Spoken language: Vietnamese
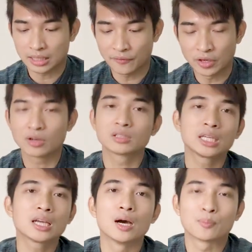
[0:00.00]
tại vì nó được
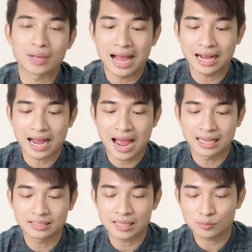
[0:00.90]
tích hợp cả
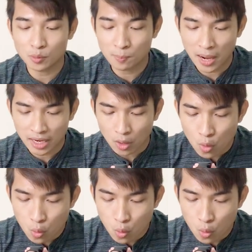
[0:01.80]
cái Samsung Pay.